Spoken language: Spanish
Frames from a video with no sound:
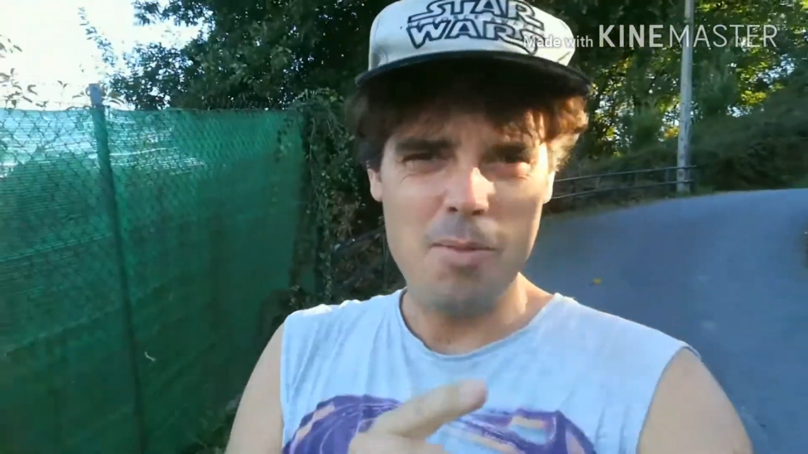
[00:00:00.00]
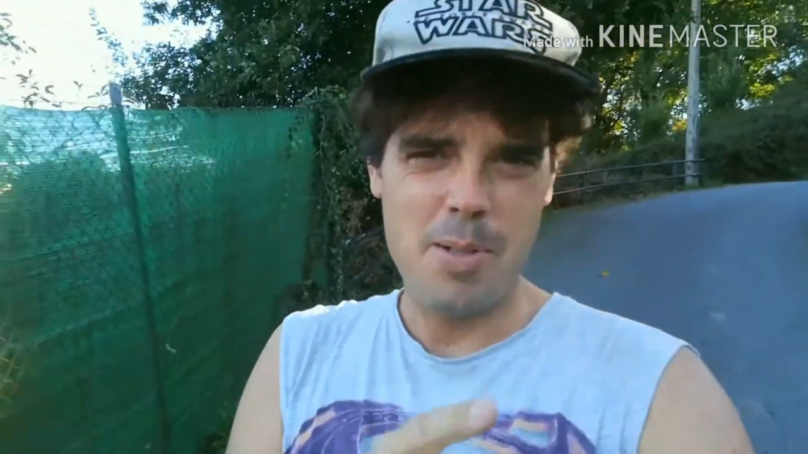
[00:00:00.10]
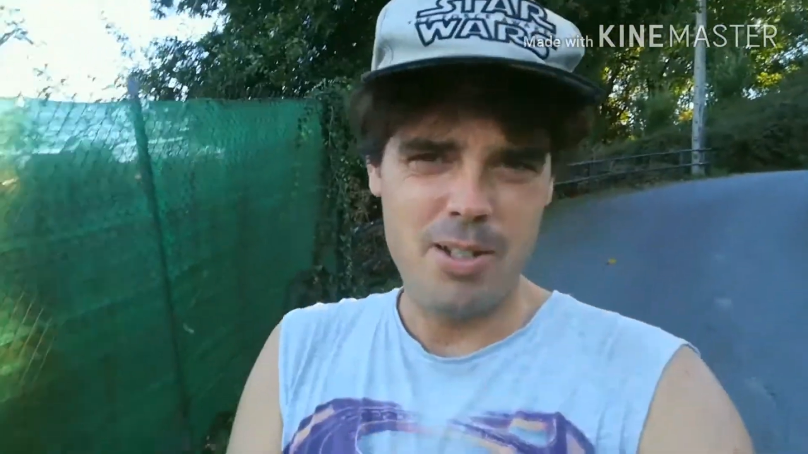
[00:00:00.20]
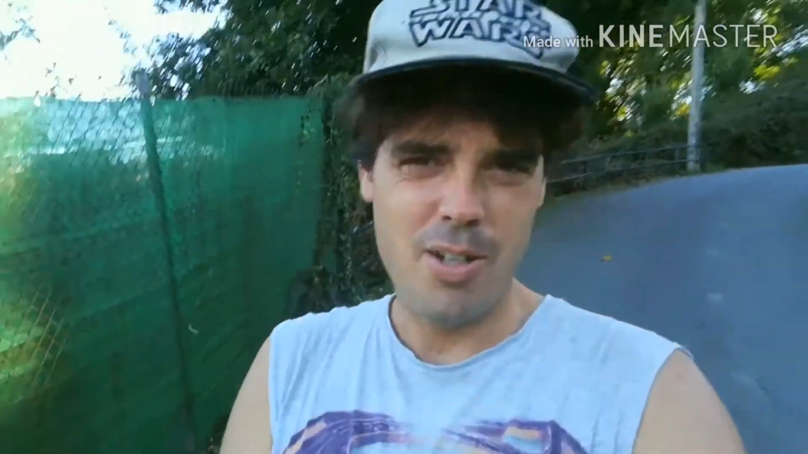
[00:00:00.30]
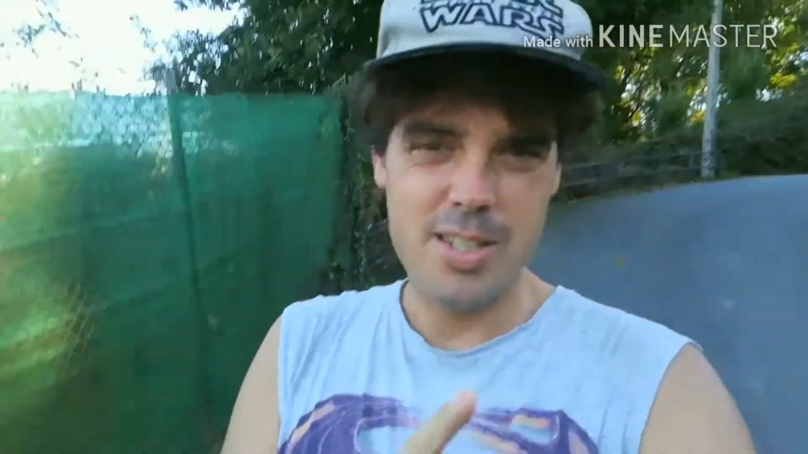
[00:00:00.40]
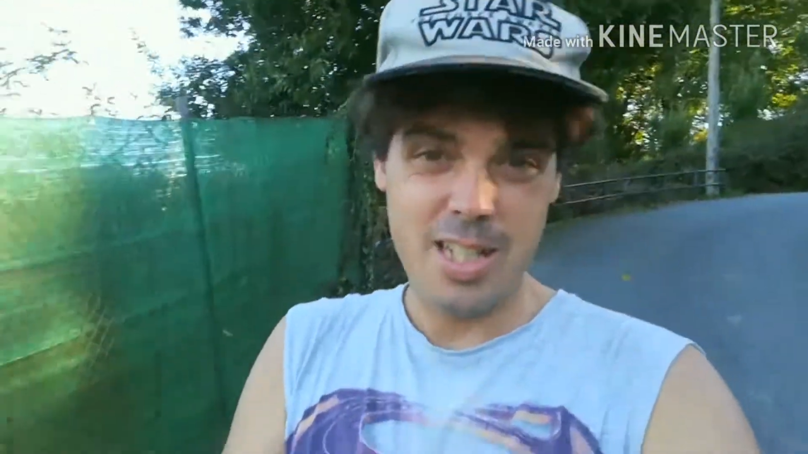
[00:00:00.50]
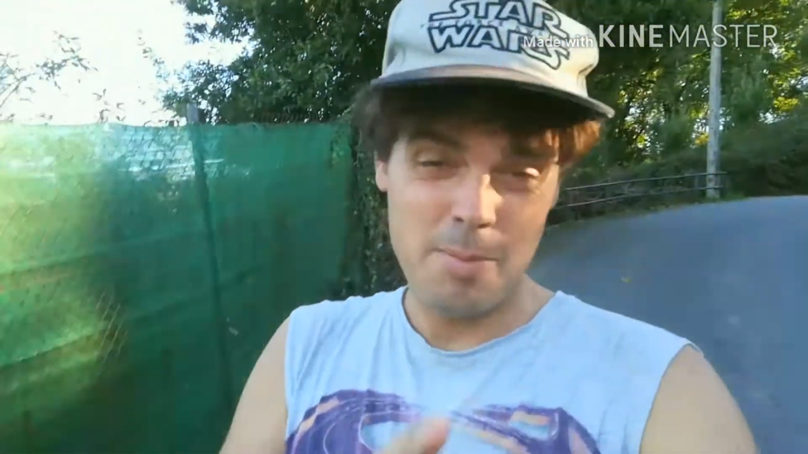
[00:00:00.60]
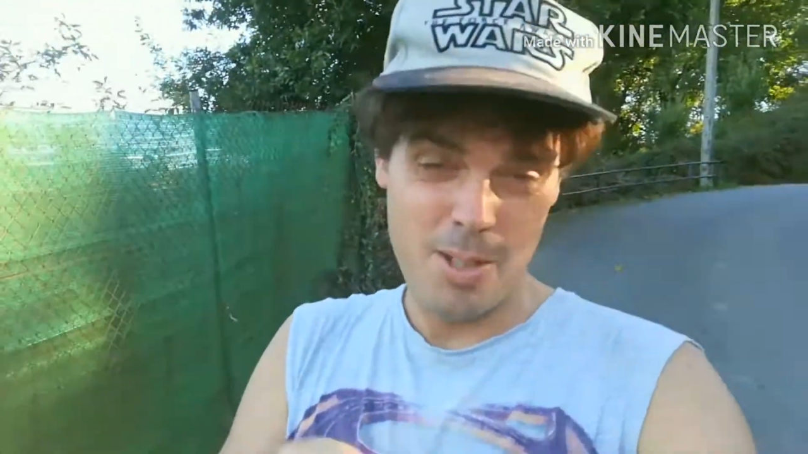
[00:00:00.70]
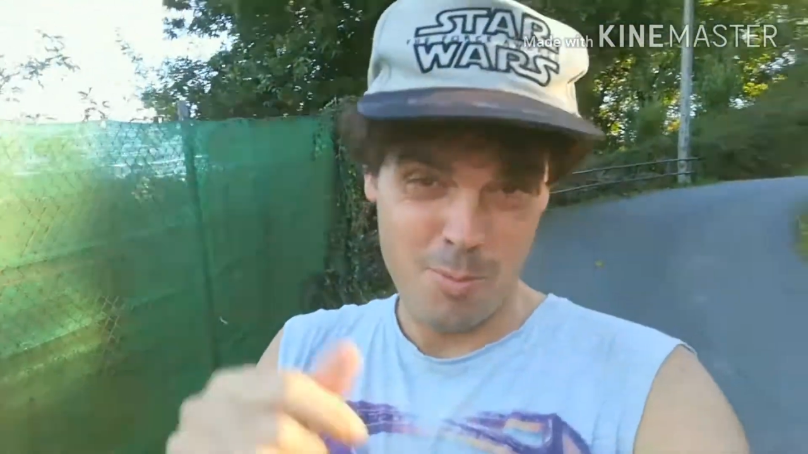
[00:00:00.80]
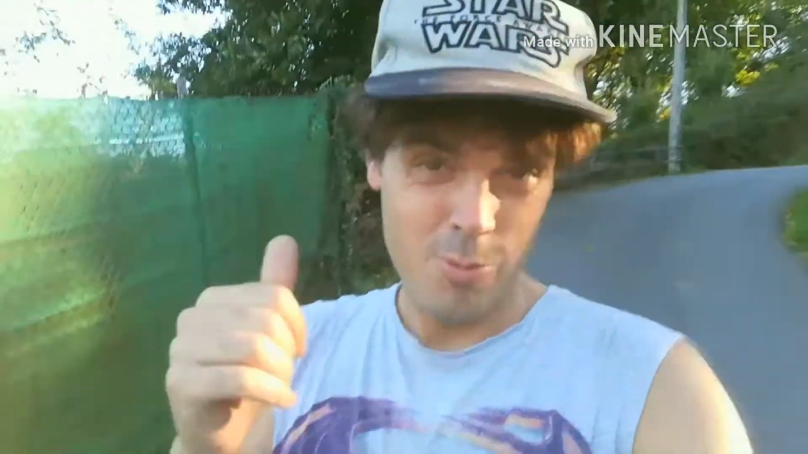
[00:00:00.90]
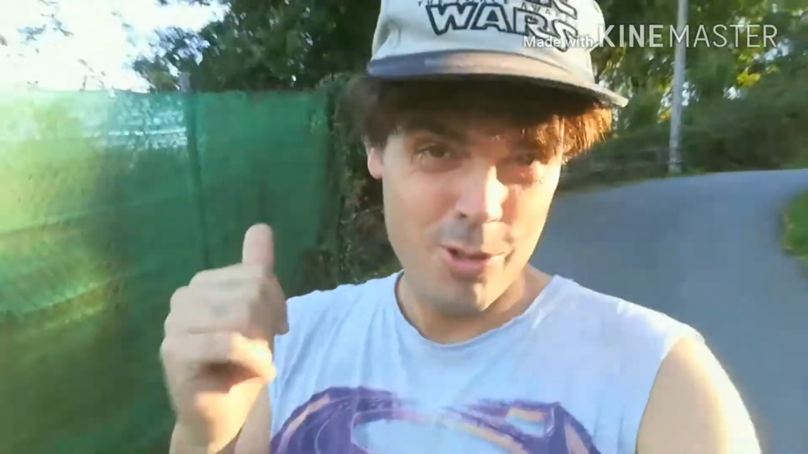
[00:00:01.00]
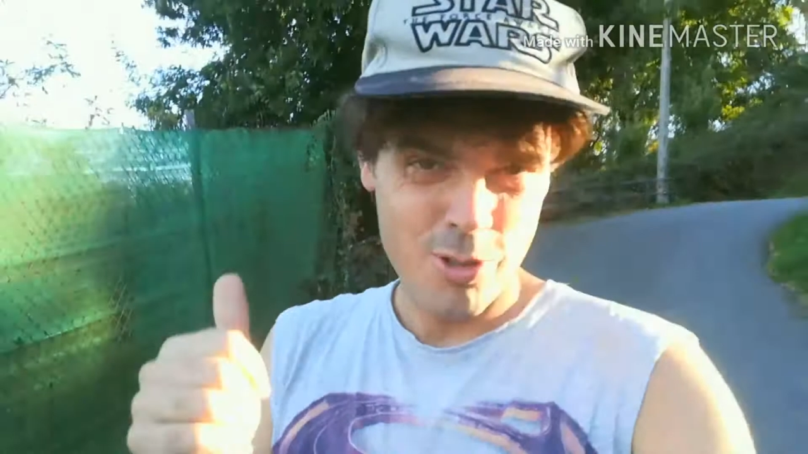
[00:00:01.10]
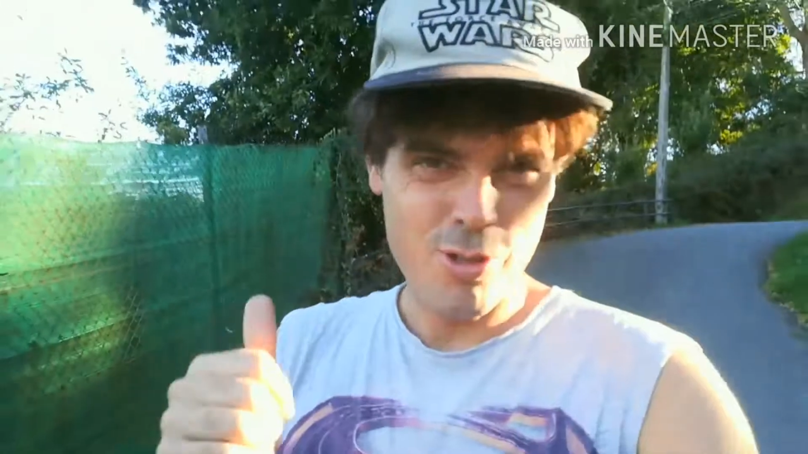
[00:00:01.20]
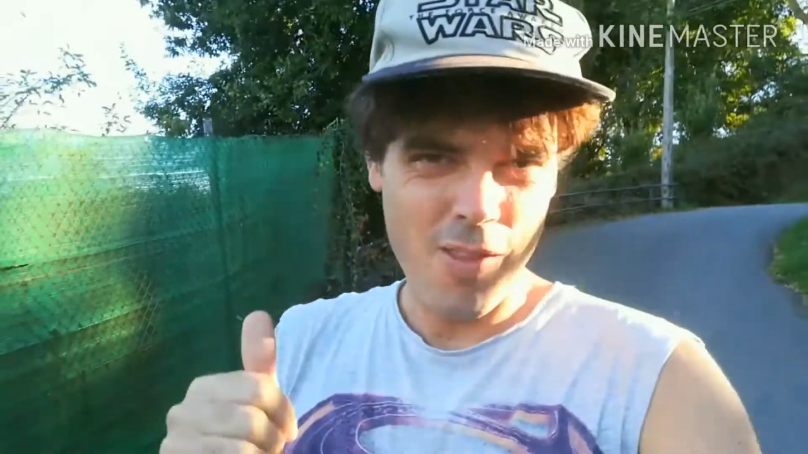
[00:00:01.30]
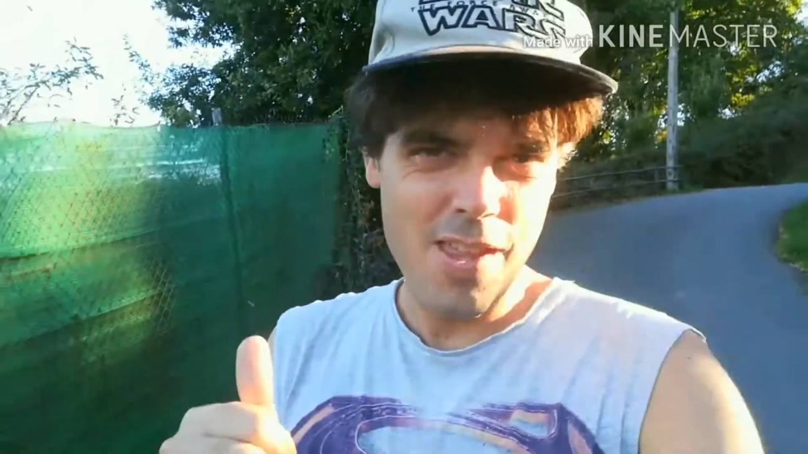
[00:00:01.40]
para no arriesgarme como el
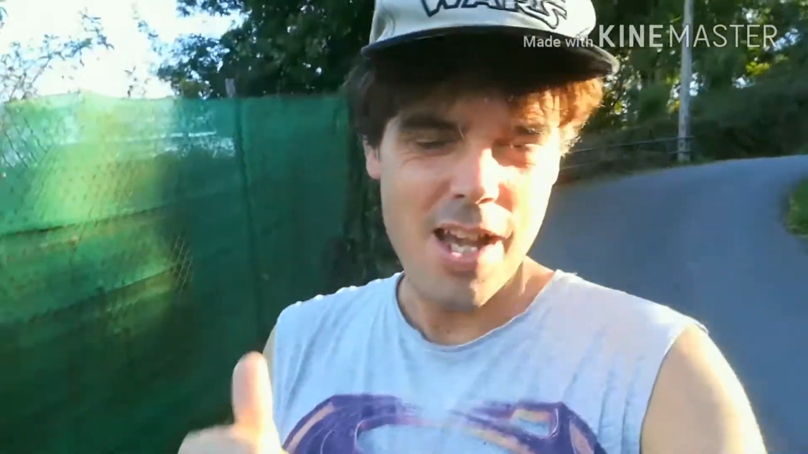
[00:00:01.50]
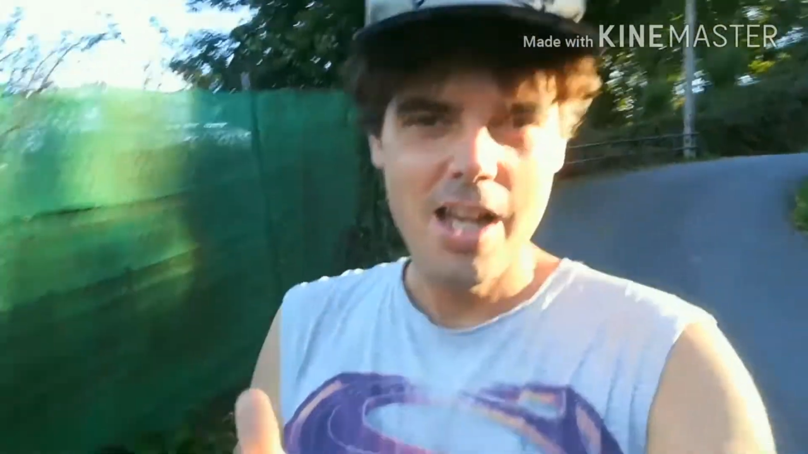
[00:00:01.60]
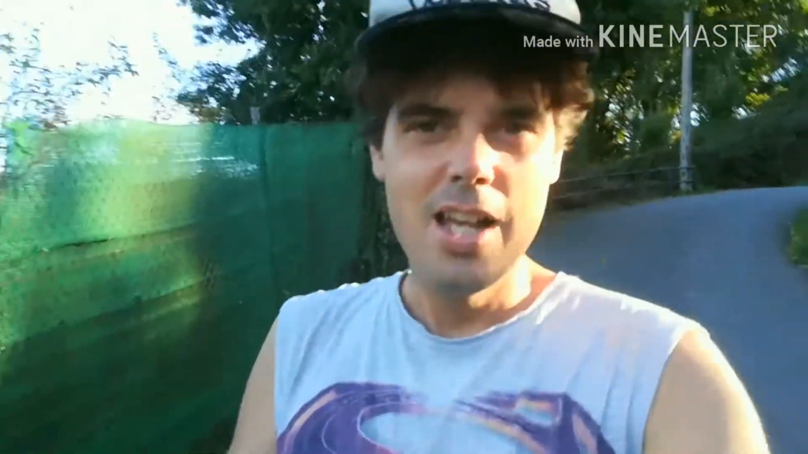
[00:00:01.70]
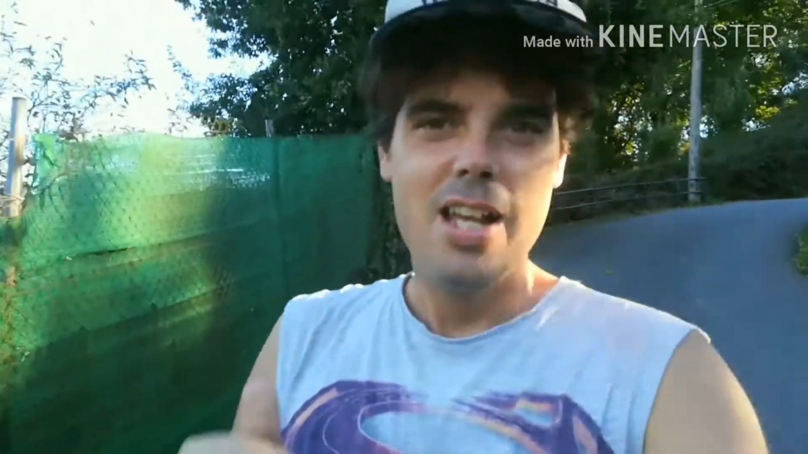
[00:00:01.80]
otro día.